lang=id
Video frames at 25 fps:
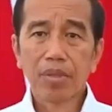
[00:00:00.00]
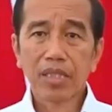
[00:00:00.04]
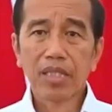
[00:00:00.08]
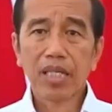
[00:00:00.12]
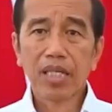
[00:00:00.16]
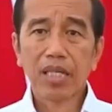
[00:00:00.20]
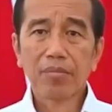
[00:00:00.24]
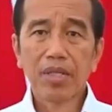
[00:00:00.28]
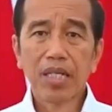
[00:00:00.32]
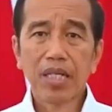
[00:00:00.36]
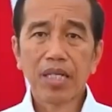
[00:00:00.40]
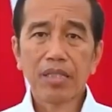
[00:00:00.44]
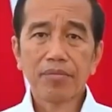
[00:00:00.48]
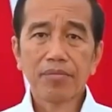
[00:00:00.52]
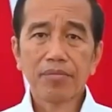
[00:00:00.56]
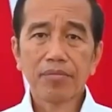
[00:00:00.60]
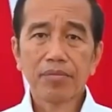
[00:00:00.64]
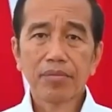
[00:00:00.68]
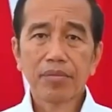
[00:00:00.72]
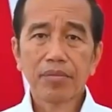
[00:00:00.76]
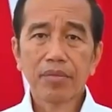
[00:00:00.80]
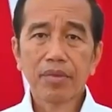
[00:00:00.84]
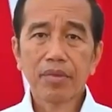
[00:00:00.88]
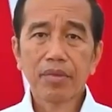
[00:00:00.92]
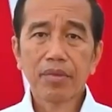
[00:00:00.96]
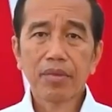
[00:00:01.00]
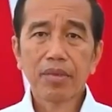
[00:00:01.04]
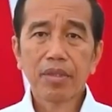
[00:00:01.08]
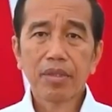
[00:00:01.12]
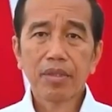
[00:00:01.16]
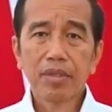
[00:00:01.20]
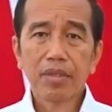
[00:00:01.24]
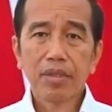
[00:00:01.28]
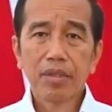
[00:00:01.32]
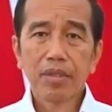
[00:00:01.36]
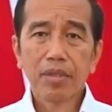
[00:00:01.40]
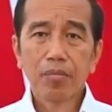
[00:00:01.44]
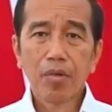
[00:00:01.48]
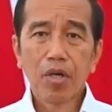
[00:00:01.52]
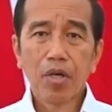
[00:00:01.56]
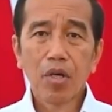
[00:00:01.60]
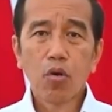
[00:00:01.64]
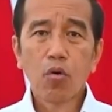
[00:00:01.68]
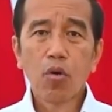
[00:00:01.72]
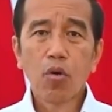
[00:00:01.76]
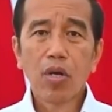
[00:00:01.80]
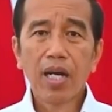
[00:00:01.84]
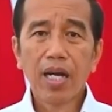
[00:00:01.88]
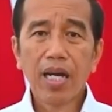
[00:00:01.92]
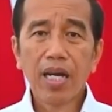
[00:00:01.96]
Pertama,
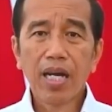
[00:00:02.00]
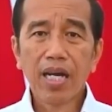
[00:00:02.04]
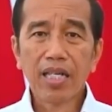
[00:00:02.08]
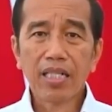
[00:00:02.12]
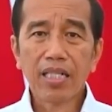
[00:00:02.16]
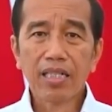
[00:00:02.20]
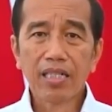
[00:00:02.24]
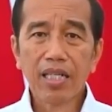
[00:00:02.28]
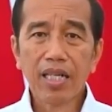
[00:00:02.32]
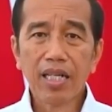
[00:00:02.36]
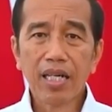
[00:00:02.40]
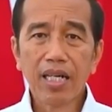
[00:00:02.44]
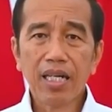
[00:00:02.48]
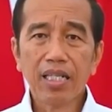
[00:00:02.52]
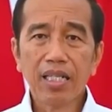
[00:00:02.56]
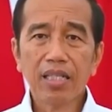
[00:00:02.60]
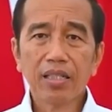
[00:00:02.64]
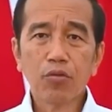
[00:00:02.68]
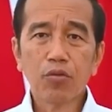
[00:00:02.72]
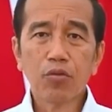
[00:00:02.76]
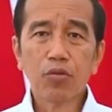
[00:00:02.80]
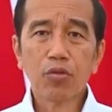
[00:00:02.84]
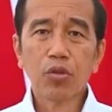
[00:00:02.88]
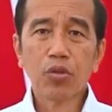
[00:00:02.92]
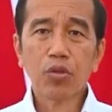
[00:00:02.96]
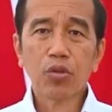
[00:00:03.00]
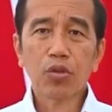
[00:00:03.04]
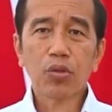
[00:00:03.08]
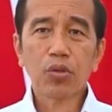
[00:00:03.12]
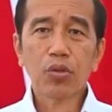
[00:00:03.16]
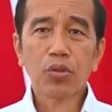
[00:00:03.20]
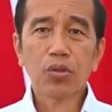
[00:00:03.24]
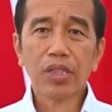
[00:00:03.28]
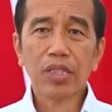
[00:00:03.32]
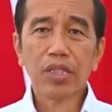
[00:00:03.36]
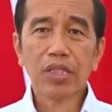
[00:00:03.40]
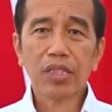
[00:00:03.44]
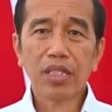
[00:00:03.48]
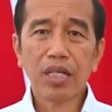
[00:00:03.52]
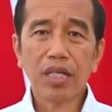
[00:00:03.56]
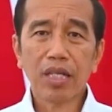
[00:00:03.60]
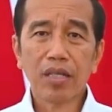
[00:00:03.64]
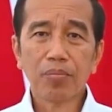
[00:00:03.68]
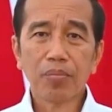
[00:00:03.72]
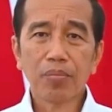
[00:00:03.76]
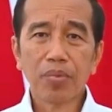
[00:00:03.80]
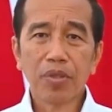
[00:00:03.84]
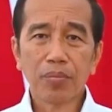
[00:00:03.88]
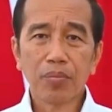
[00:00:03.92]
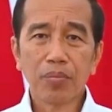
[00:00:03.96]
bahwa arahan untuk
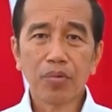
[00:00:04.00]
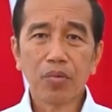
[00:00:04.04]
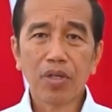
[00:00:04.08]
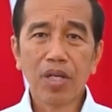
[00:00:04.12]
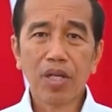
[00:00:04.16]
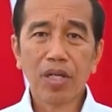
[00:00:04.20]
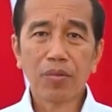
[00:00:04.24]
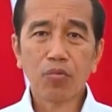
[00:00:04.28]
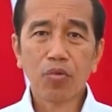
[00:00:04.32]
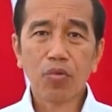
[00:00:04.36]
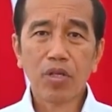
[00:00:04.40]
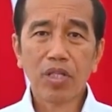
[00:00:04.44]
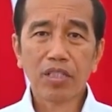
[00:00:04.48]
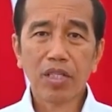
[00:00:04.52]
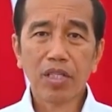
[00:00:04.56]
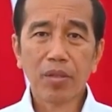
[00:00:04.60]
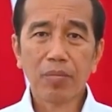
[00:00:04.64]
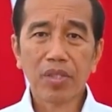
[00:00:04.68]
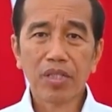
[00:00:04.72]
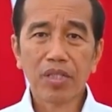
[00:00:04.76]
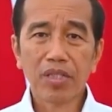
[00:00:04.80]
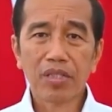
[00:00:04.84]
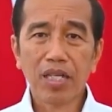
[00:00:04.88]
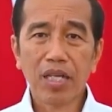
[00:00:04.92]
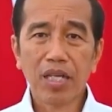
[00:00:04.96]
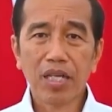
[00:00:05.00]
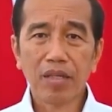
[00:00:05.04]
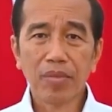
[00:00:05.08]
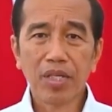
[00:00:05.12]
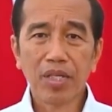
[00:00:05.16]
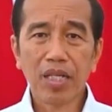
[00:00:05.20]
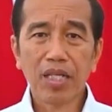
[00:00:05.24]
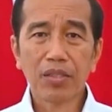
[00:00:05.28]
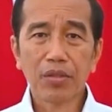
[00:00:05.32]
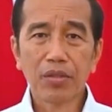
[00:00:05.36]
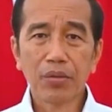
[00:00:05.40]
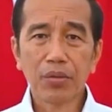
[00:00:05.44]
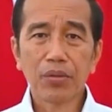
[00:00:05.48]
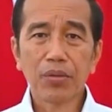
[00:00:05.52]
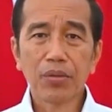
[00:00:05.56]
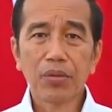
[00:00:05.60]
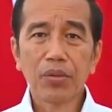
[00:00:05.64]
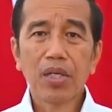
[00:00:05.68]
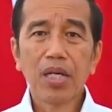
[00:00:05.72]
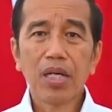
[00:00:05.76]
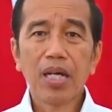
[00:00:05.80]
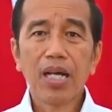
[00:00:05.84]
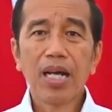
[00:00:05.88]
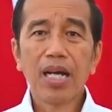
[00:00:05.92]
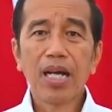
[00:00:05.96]
tidak berbuka puasa bersama itu
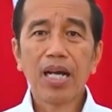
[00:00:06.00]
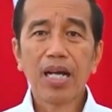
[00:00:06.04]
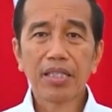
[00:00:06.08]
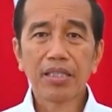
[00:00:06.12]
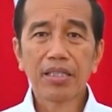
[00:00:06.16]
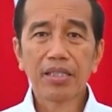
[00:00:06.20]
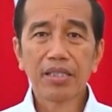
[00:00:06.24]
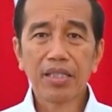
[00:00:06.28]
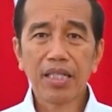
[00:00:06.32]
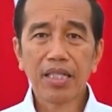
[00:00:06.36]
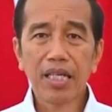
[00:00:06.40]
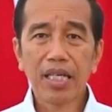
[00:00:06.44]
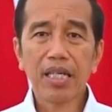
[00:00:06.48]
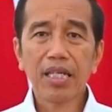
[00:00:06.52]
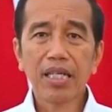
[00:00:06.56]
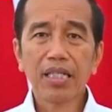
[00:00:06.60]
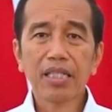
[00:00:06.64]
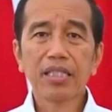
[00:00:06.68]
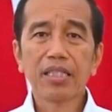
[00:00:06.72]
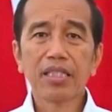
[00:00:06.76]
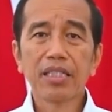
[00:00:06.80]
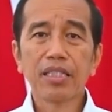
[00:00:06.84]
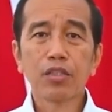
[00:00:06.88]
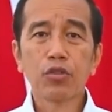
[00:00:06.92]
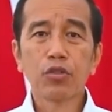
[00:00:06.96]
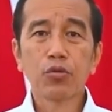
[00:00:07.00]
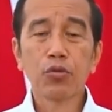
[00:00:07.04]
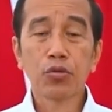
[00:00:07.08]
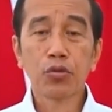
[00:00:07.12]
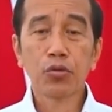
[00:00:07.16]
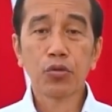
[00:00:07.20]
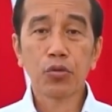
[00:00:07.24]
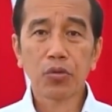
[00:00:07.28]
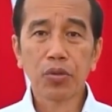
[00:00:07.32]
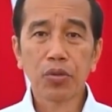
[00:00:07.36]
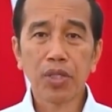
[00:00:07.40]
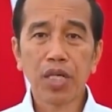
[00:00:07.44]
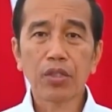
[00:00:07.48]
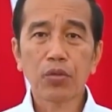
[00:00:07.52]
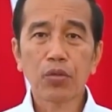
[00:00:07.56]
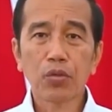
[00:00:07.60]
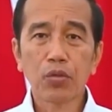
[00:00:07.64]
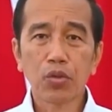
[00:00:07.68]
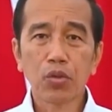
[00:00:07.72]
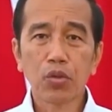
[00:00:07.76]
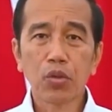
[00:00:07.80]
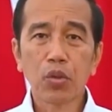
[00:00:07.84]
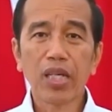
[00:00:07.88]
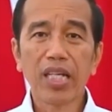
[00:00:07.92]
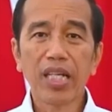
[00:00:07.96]
hanya ditujukan
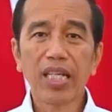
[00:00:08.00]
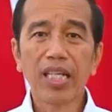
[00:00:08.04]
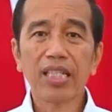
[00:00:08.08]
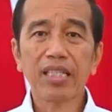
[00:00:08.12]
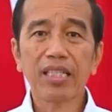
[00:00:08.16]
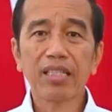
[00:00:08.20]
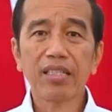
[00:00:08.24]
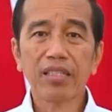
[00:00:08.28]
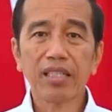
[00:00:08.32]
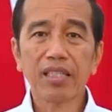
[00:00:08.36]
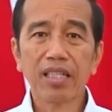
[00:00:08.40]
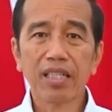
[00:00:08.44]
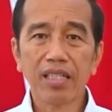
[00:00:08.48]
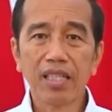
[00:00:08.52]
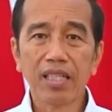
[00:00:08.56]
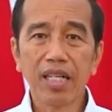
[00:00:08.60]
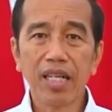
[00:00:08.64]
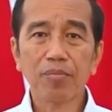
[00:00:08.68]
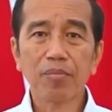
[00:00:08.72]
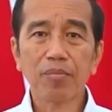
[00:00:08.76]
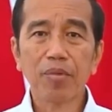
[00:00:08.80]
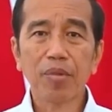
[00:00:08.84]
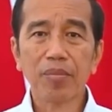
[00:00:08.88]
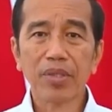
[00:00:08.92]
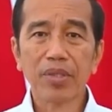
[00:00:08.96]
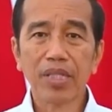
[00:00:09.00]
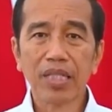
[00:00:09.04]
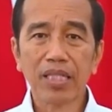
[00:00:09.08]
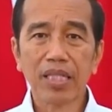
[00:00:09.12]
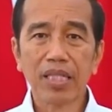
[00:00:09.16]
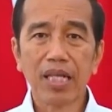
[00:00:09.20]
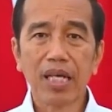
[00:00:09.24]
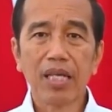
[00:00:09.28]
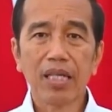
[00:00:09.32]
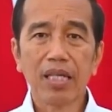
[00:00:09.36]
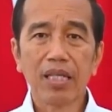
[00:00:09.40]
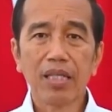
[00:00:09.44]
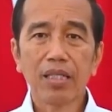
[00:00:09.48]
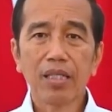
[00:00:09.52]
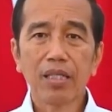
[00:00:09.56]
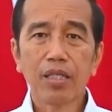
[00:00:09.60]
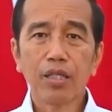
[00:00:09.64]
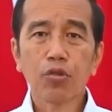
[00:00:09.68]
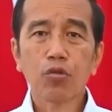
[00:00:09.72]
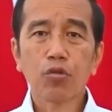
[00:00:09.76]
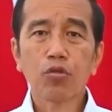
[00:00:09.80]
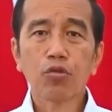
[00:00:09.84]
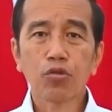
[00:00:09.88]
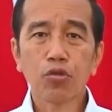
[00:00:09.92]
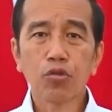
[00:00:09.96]
untuk internal pemerintah,
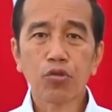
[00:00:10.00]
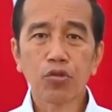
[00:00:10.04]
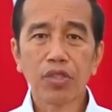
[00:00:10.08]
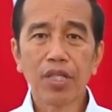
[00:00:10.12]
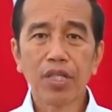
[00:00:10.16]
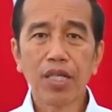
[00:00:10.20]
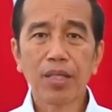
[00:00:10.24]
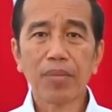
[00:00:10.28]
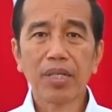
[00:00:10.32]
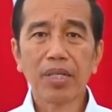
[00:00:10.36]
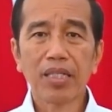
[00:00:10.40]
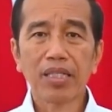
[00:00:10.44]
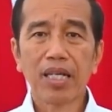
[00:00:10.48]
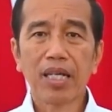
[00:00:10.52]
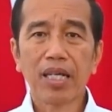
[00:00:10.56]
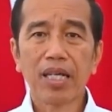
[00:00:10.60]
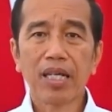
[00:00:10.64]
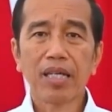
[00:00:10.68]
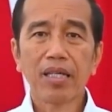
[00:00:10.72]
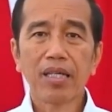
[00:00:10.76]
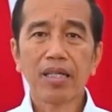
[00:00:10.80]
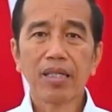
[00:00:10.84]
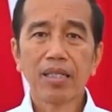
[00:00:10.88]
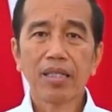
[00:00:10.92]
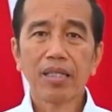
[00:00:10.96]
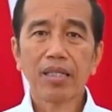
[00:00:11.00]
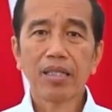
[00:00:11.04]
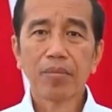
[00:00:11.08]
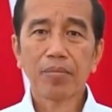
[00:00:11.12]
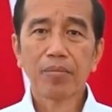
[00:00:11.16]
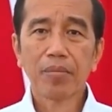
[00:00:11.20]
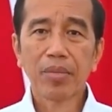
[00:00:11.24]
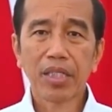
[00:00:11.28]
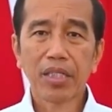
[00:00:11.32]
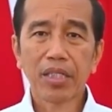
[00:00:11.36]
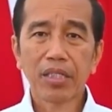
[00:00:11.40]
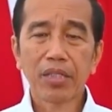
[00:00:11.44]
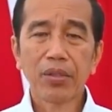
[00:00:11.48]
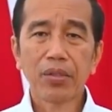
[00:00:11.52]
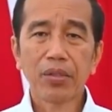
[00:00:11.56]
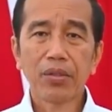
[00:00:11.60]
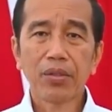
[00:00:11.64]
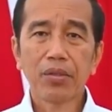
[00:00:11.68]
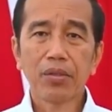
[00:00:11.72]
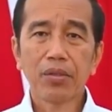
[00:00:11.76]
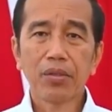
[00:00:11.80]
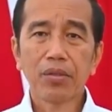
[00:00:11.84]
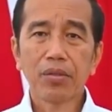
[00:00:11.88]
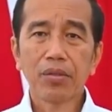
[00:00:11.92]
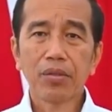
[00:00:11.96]
khususnya para
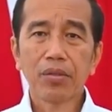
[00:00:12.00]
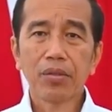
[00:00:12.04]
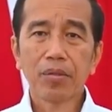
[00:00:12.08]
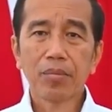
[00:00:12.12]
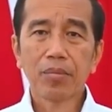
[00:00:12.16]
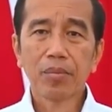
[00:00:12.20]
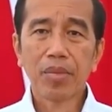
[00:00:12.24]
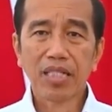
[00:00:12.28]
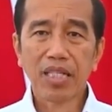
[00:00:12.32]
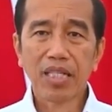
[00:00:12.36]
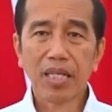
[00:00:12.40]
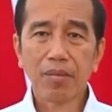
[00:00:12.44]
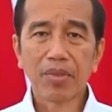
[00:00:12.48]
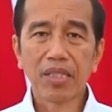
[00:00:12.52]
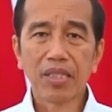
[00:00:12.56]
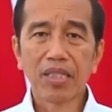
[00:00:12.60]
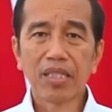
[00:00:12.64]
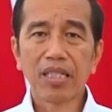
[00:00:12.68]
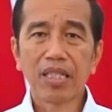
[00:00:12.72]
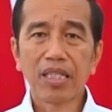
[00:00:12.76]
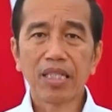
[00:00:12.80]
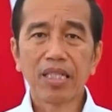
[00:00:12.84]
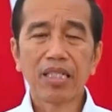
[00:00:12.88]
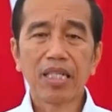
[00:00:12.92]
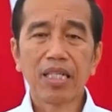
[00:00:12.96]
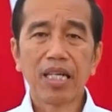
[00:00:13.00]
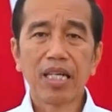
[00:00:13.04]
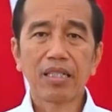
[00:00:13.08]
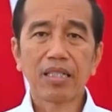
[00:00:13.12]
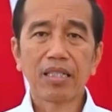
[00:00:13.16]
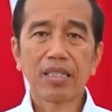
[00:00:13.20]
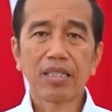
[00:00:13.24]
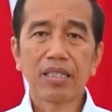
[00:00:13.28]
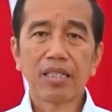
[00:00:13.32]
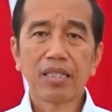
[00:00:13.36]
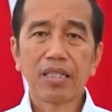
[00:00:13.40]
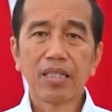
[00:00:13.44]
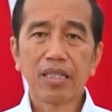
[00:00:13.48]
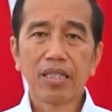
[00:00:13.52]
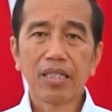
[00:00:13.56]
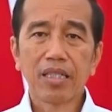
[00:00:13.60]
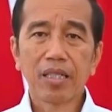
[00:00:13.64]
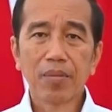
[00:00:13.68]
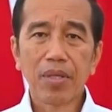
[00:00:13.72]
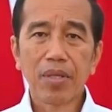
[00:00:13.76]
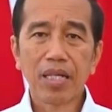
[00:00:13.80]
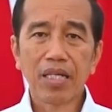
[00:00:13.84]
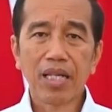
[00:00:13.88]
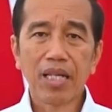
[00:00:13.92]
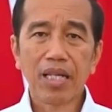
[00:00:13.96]
Menko, para menteri dan
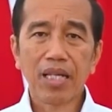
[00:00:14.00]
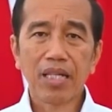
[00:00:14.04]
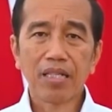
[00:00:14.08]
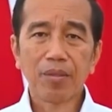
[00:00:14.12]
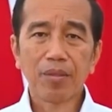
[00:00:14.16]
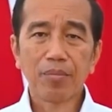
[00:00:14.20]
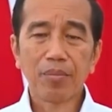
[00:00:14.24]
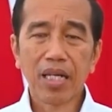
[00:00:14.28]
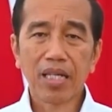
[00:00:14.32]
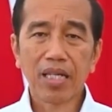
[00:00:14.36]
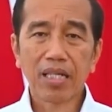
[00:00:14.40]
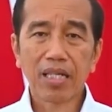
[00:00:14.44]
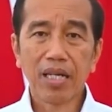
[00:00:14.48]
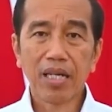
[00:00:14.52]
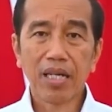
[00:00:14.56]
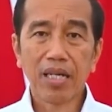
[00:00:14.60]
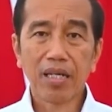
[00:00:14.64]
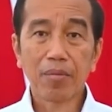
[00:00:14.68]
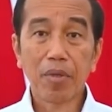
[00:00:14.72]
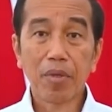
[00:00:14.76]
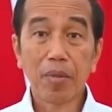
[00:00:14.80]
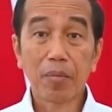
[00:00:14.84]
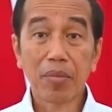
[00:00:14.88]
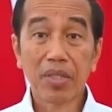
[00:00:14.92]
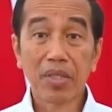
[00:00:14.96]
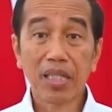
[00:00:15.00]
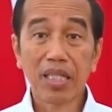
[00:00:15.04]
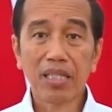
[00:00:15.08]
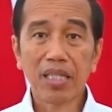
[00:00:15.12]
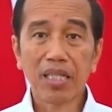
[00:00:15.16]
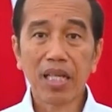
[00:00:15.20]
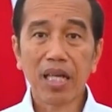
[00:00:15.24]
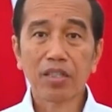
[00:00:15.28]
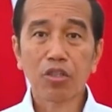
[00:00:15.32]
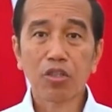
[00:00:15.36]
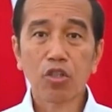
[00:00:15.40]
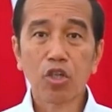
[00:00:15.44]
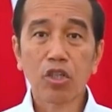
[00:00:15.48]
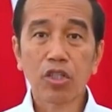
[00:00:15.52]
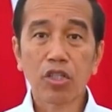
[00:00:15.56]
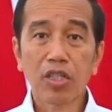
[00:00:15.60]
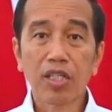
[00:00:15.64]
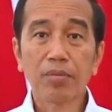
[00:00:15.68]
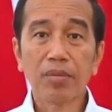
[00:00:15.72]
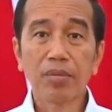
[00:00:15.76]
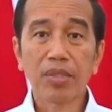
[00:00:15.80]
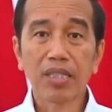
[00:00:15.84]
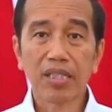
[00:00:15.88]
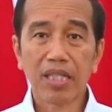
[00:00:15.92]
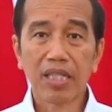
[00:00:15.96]
kepala lembaga pemerintah
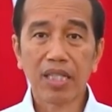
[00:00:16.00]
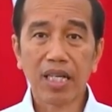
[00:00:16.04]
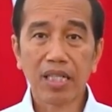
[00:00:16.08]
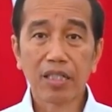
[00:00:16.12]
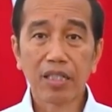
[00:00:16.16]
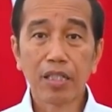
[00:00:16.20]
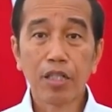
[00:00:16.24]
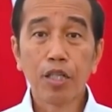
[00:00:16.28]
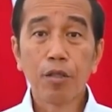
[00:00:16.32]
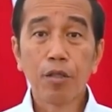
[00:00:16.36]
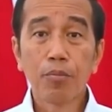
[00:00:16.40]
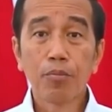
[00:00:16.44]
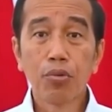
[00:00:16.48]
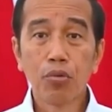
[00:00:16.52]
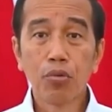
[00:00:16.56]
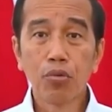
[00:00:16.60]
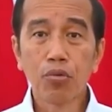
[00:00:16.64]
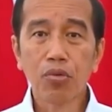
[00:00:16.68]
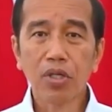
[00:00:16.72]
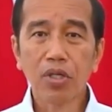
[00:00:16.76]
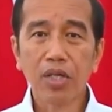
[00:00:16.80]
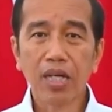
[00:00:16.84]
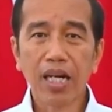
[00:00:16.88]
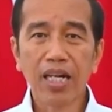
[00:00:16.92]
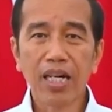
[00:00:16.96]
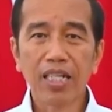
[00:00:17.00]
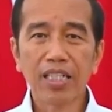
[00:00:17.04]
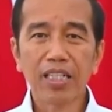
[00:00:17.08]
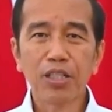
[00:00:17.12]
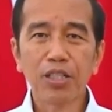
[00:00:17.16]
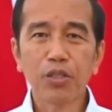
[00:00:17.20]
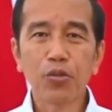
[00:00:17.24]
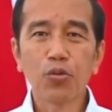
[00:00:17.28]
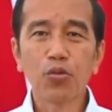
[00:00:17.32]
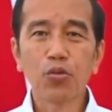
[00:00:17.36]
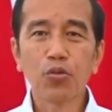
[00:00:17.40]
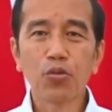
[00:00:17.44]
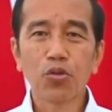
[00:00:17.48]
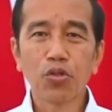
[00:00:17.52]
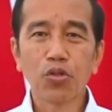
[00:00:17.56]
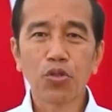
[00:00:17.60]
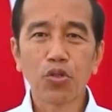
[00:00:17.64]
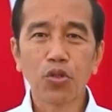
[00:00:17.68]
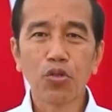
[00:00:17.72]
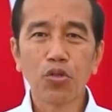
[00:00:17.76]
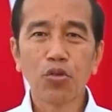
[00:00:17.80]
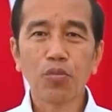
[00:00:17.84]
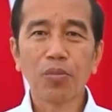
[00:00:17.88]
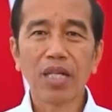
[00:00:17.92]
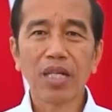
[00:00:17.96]
non-kementerian, bukan
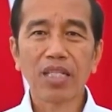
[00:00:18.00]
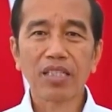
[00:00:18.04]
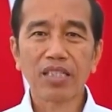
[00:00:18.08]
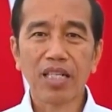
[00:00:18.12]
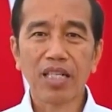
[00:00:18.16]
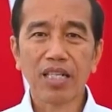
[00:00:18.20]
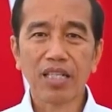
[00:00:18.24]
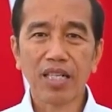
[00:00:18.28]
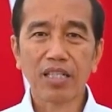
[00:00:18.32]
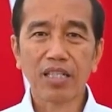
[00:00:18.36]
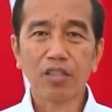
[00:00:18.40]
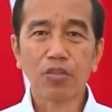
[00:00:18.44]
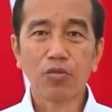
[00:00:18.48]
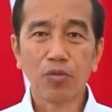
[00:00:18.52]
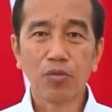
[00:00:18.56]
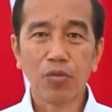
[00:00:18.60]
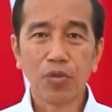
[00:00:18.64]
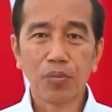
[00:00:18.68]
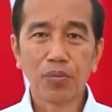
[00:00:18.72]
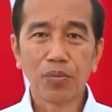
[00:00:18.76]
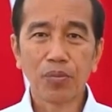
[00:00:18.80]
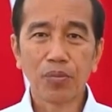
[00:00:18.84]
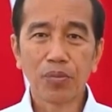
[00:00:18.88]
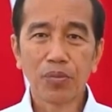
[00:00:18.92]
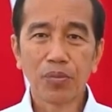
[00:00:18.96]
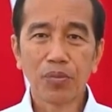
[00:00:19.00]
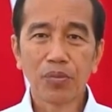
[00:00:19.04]
untuk masyarakat umum.